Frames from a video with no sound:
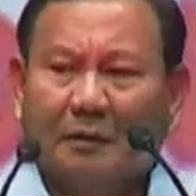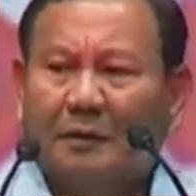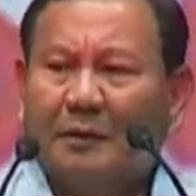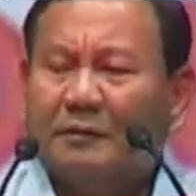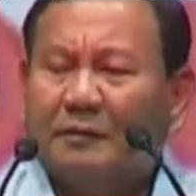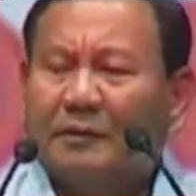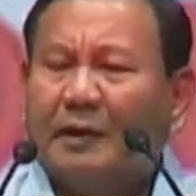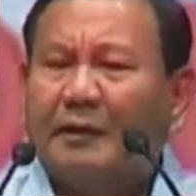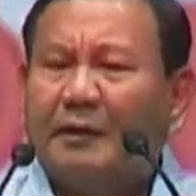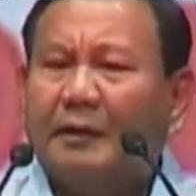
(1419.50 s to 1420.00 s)

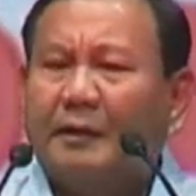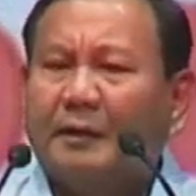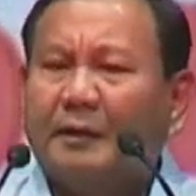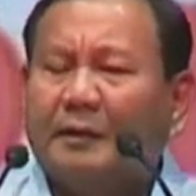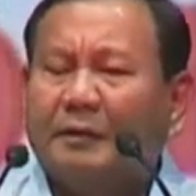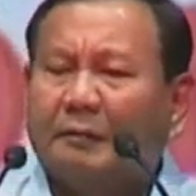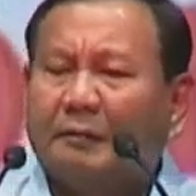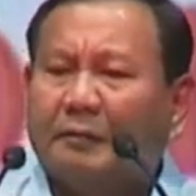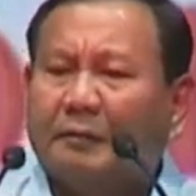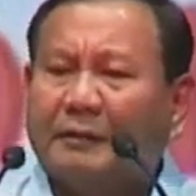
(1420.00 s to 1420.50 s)
dicari
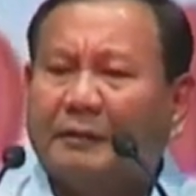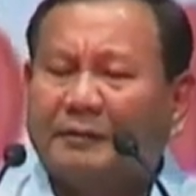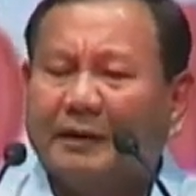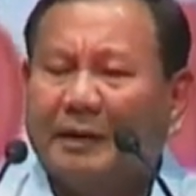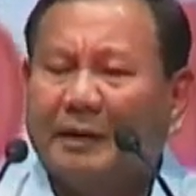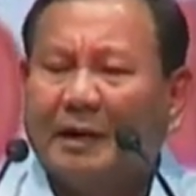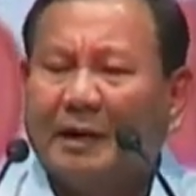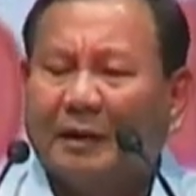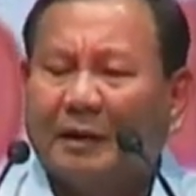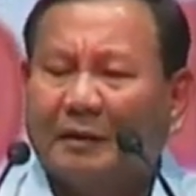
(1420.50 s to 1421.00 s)

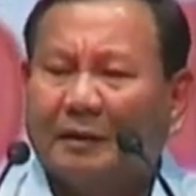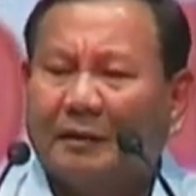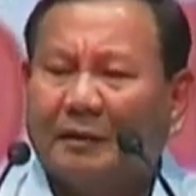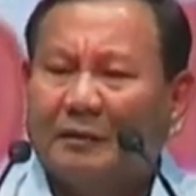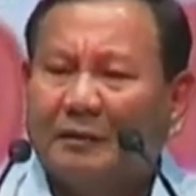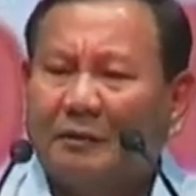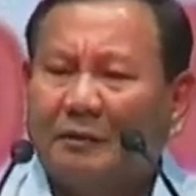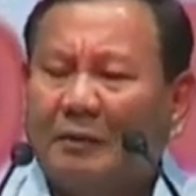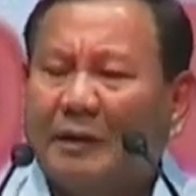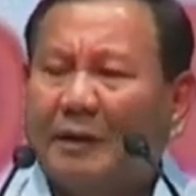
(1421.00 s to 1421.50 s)
masalah,
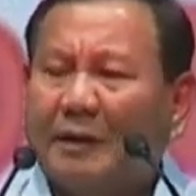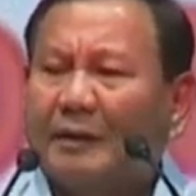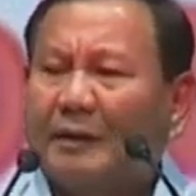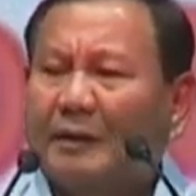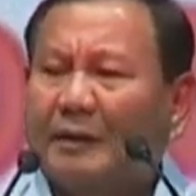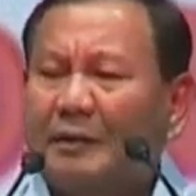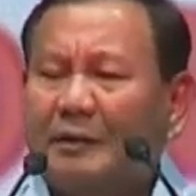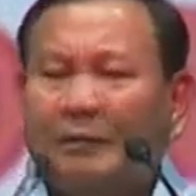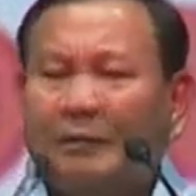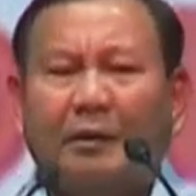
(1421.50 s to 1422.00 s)
dibilang
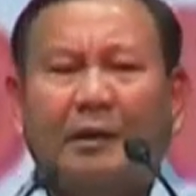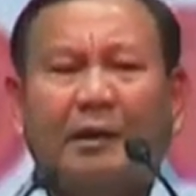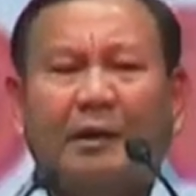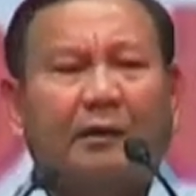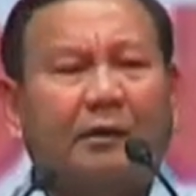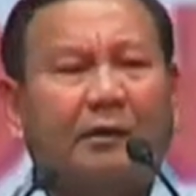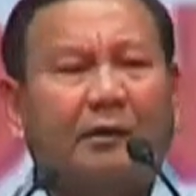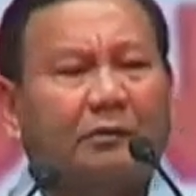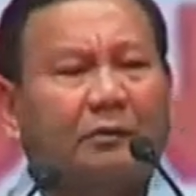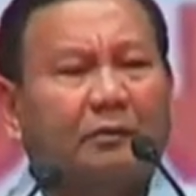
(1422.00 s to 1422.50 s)
ini,
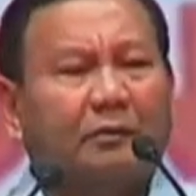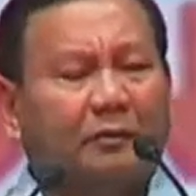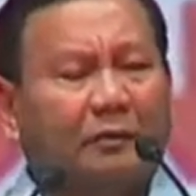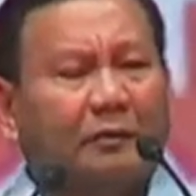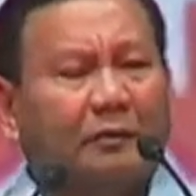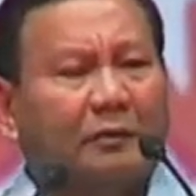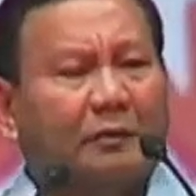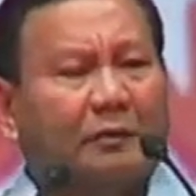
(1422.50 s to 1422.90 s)
dibilang itu.